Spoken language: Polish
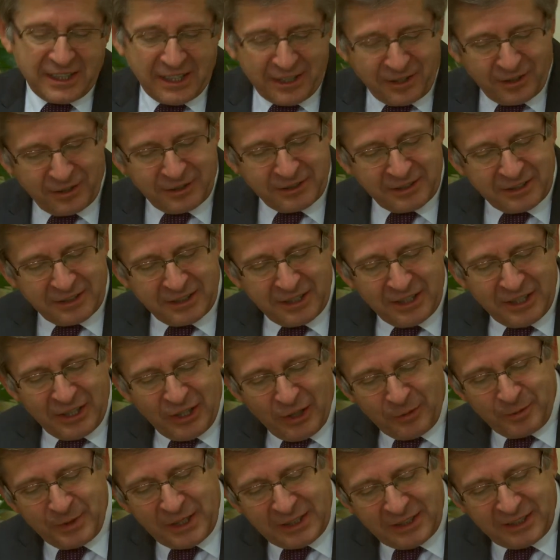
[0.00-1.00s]
narody,
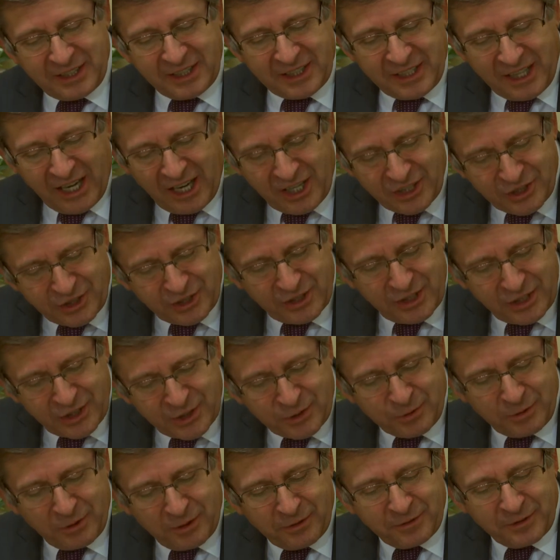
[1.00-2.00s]
objęty każdy
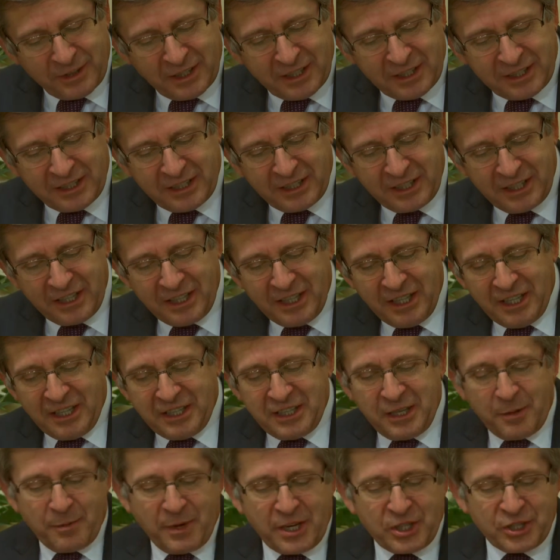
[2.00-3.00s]
człowiek.
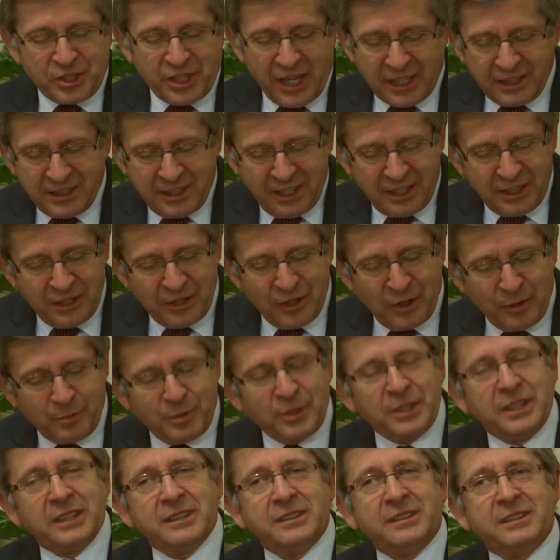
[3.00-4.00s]
Nie ma żadnej
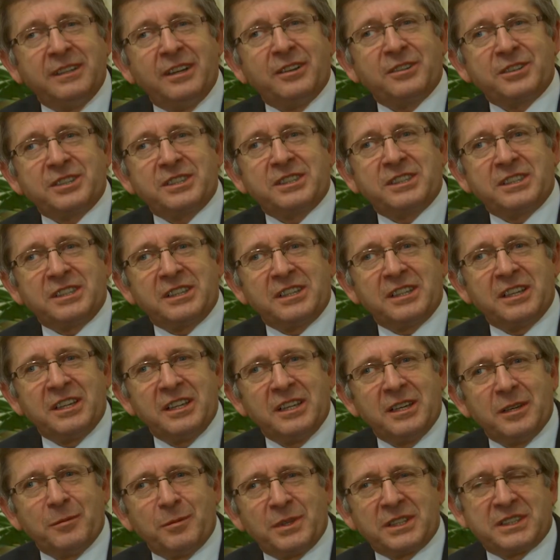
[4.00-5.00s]
obojętności,
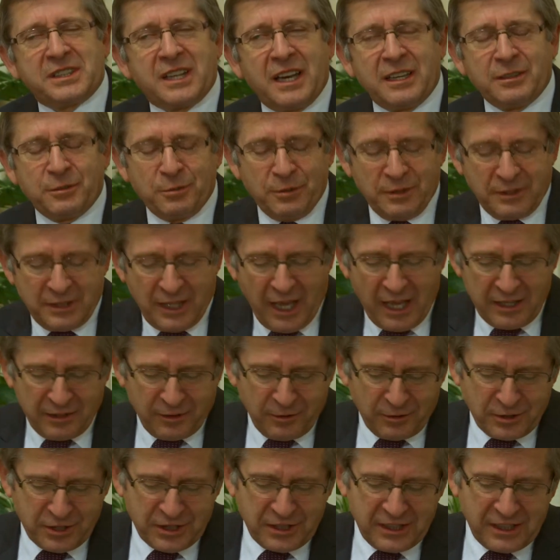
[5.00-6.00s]
bez względu na
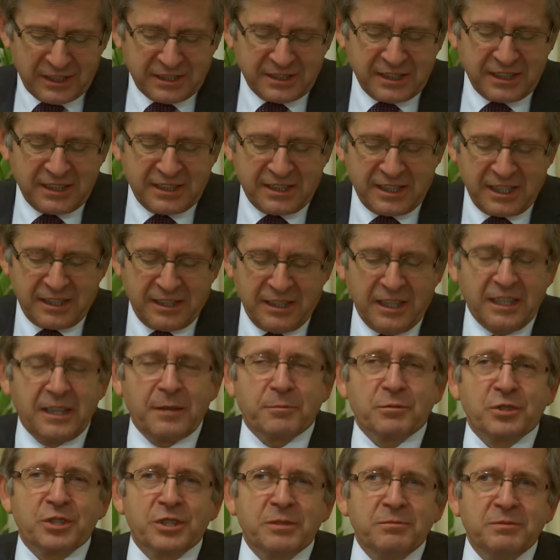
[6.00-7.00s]
to, czy jesteś
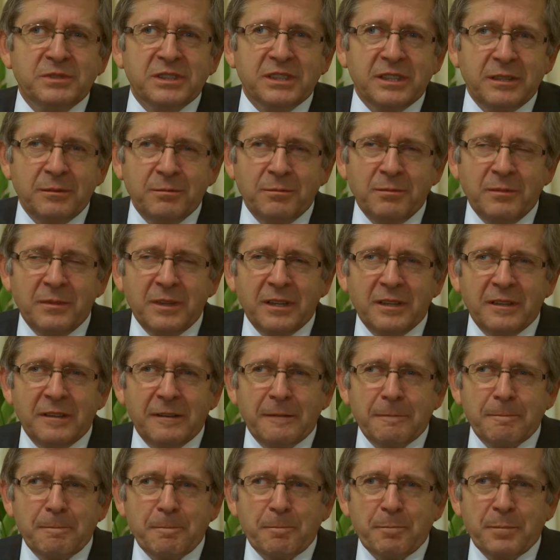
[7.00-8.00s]
setnikiem rzymskim,
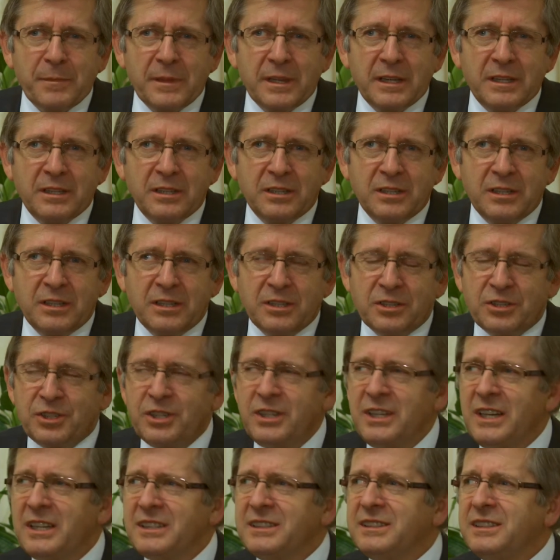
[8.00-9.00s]
czy
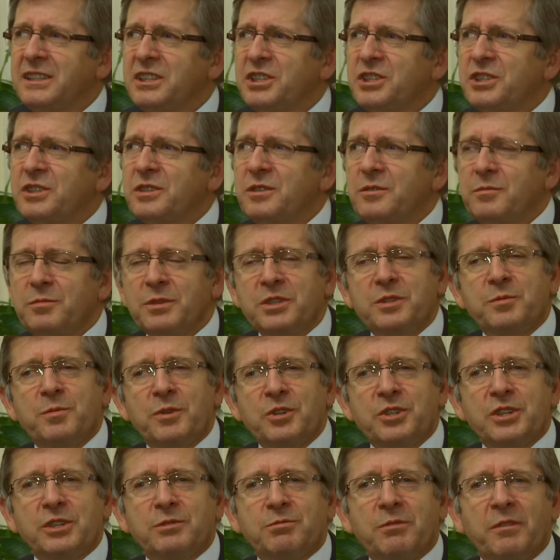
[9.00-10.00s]
jesteś być
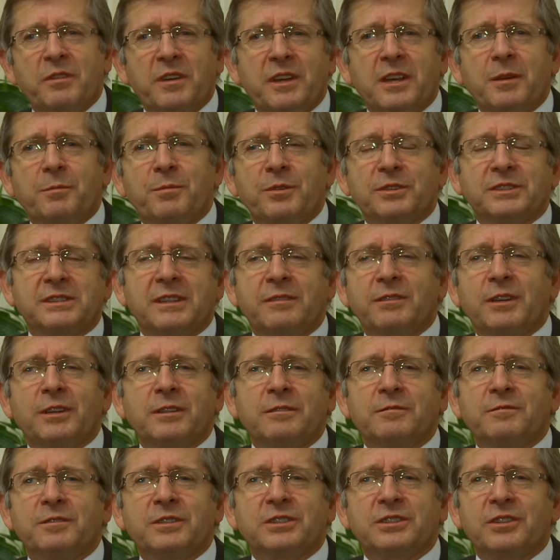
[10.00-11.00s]
może człowiekiem
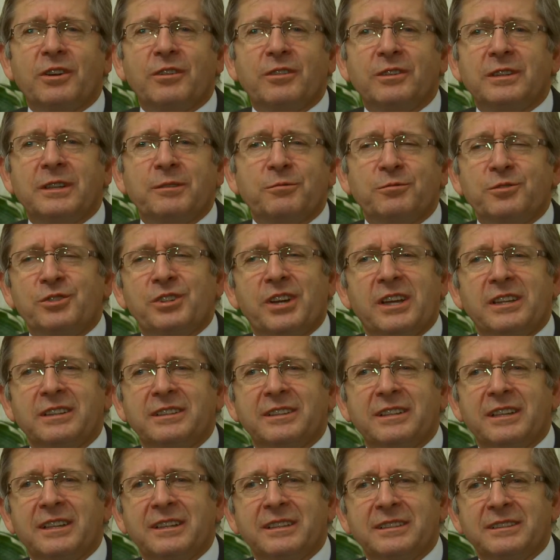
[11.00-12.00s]
postawionym wysoko na
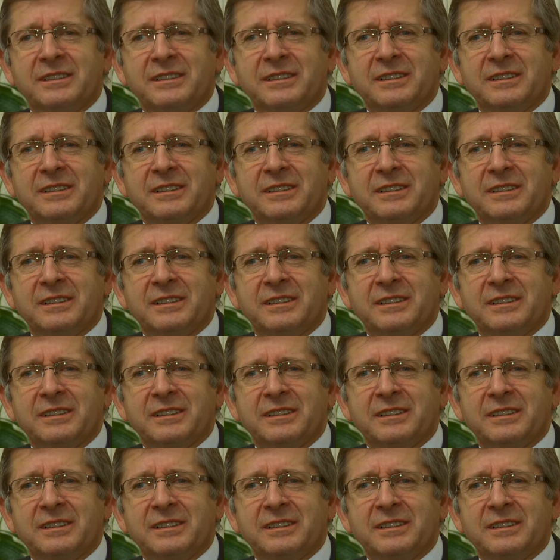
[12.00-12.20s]
urzędach.